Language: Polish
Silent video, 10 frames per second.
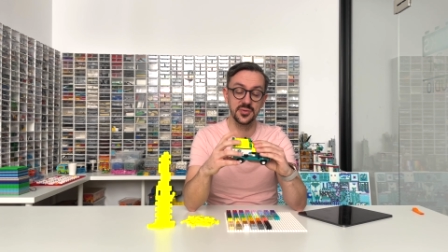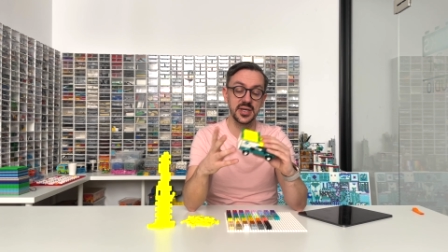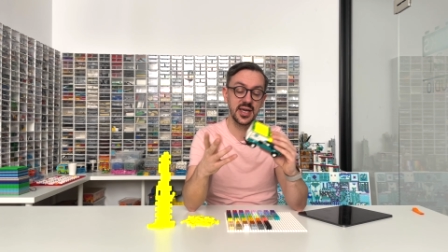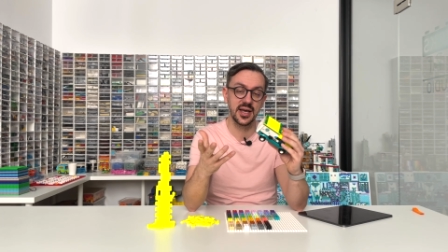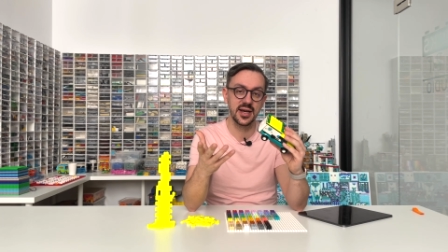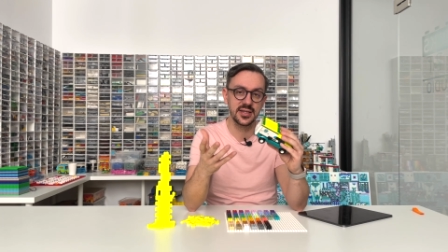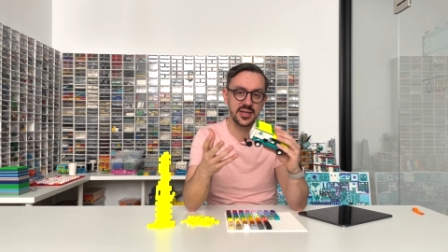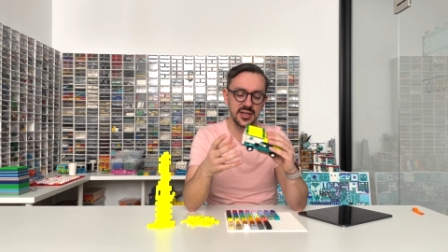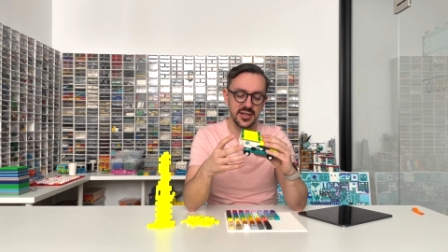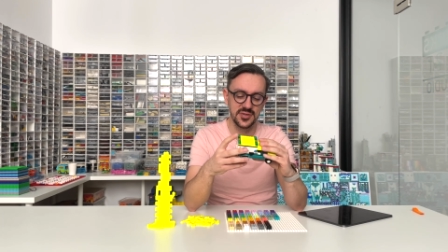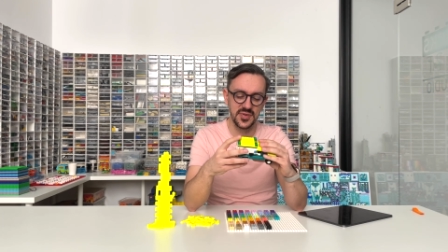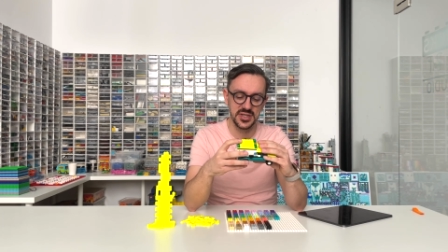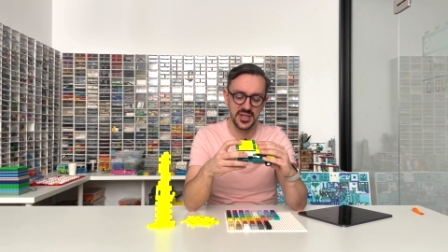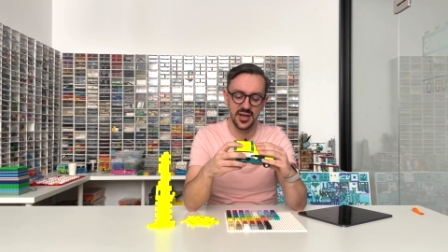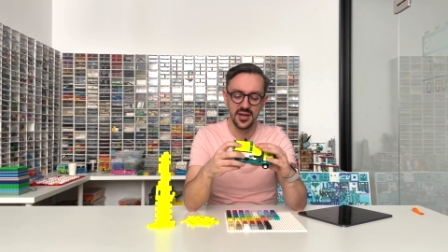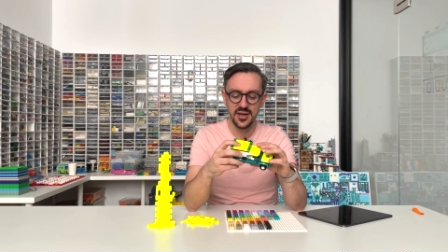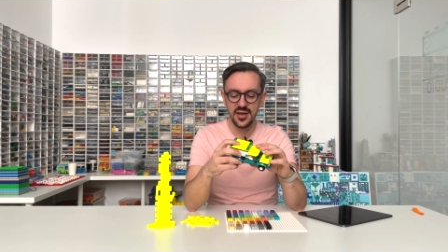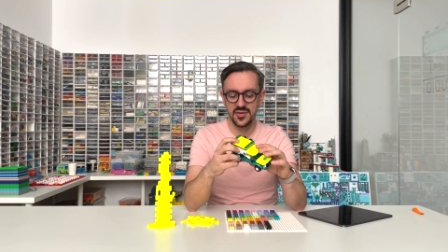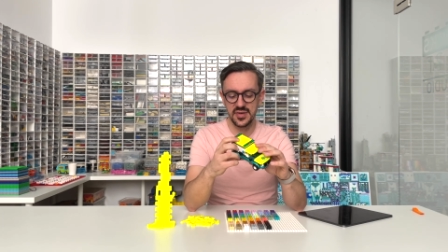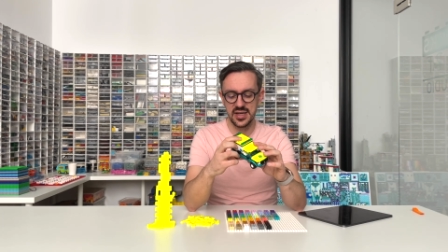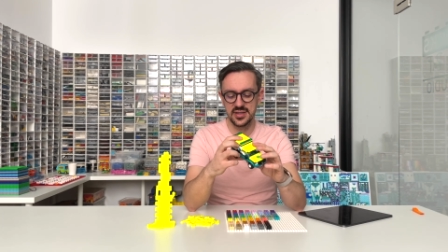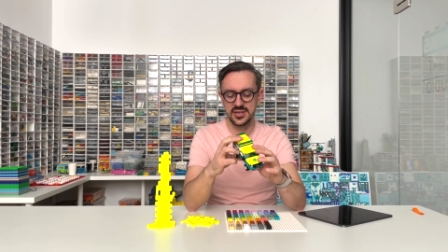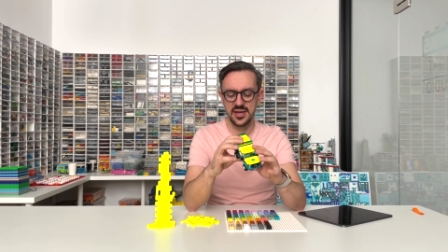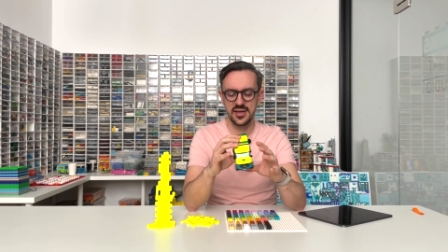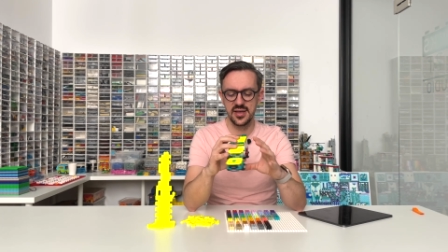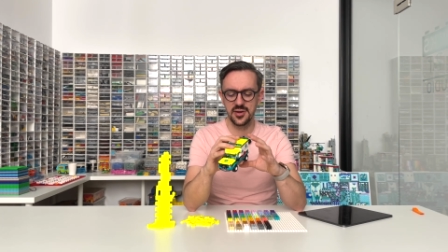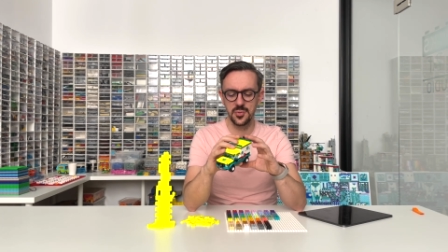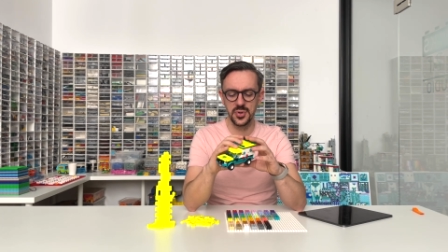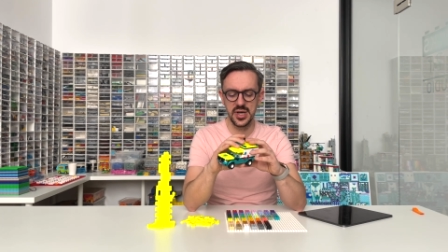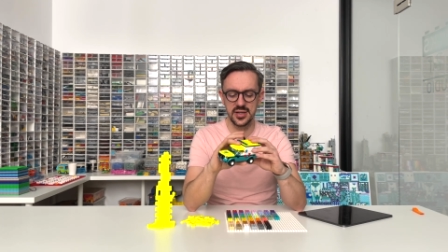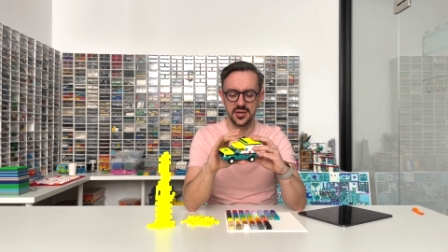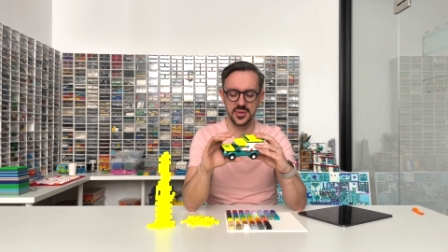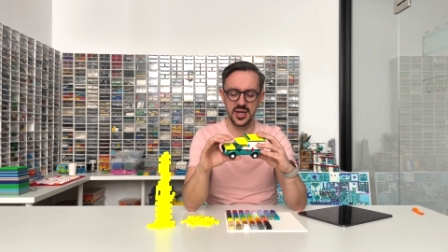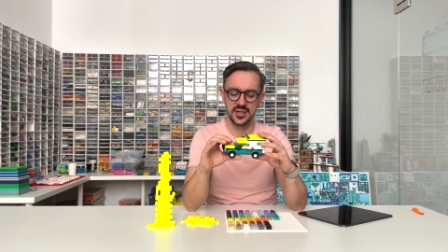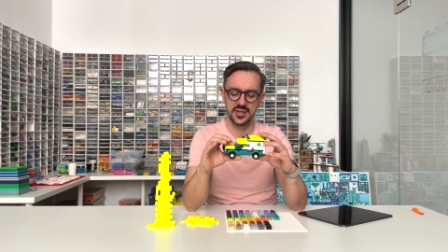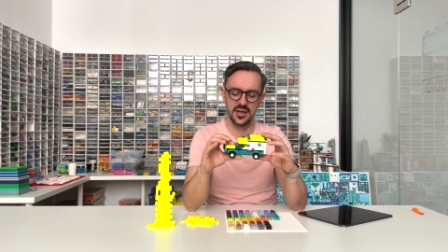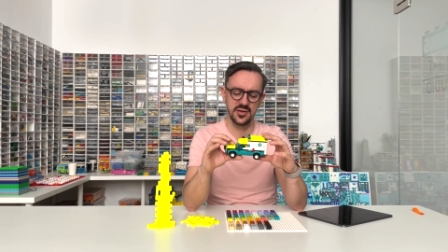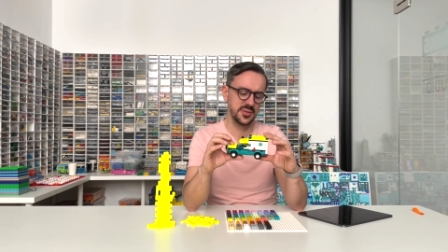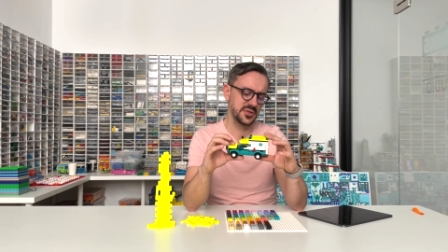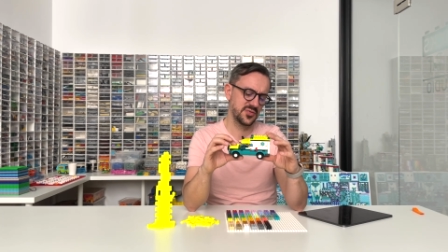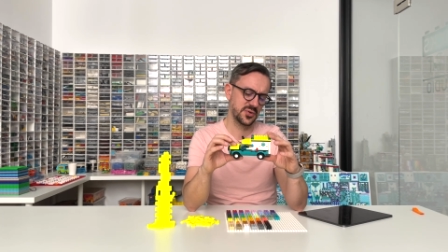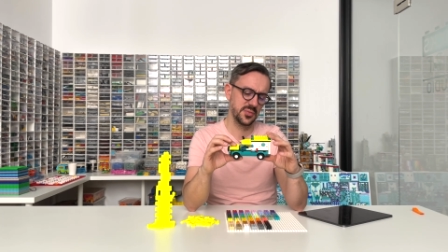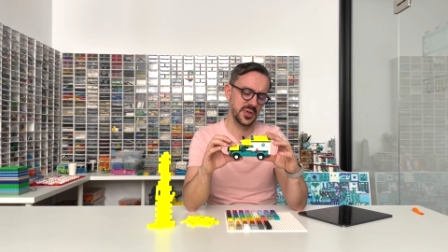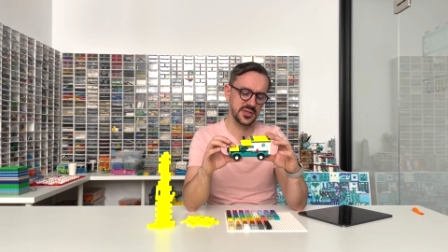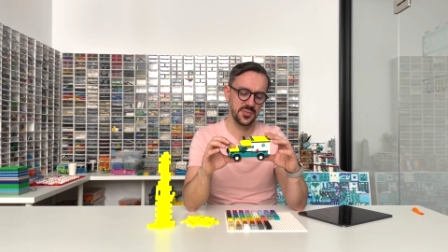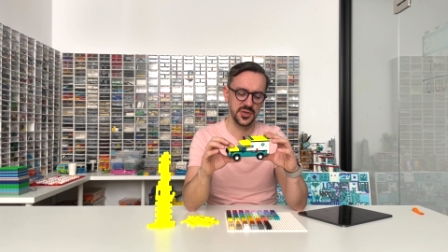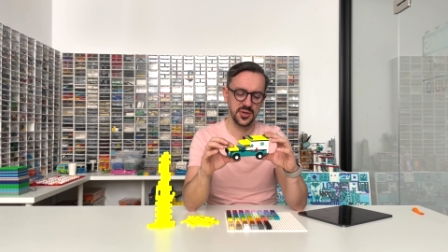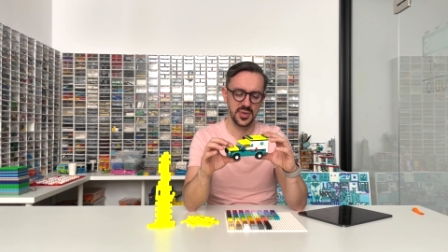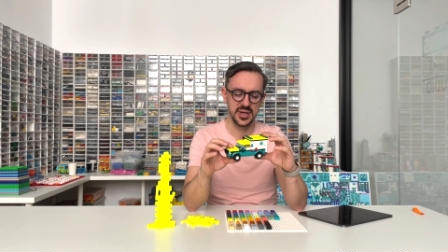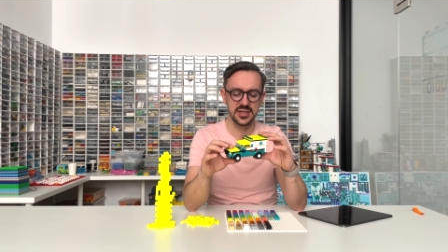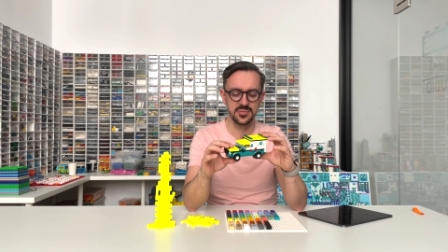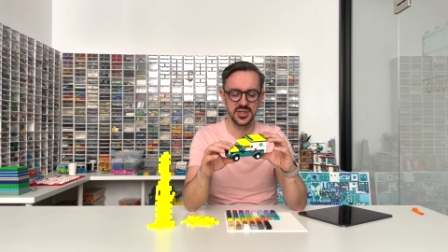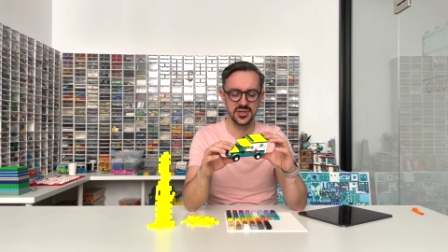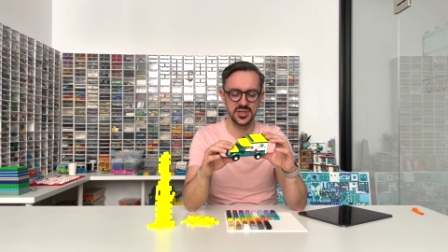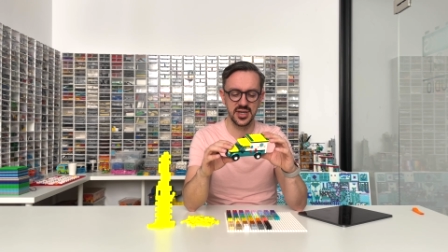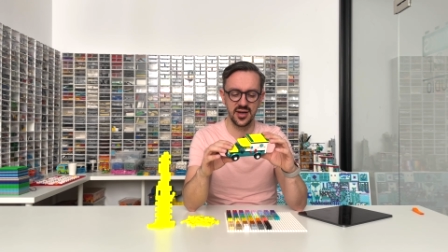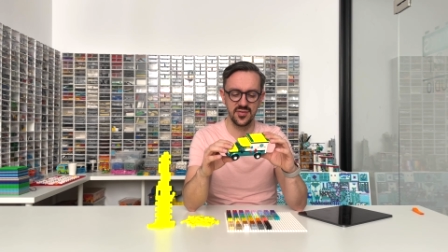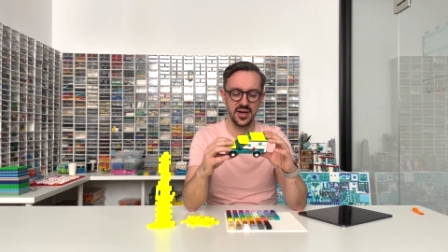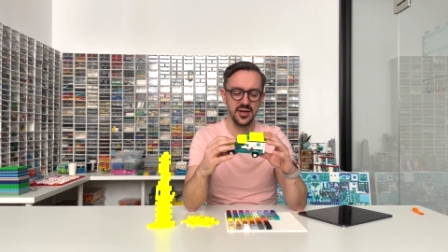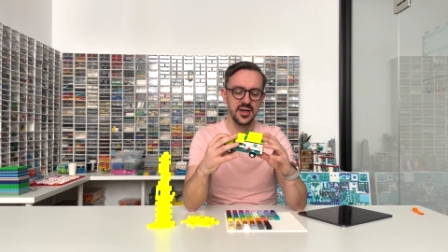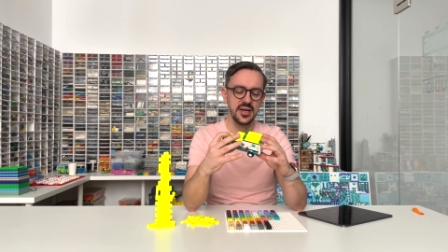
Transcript: Są takie karetki na świecie, więc ja kupuję tą karetkę i ona mi się w ogóle bardzo podoba, jest bardzo ciekawa